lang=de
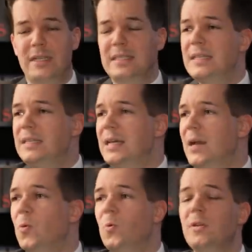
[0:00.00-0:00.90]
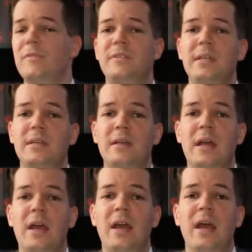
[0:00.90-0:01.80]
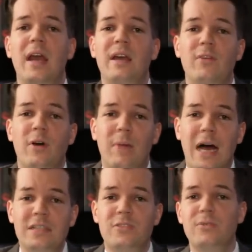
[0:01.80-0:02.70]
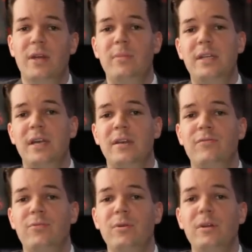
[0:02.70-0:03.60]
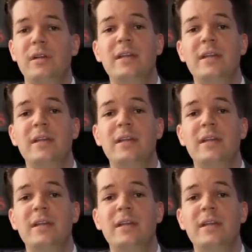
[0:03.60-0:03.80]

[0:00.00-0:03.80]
Das sind Dialoge wie ey, warum hast du denn mit der gevögelt?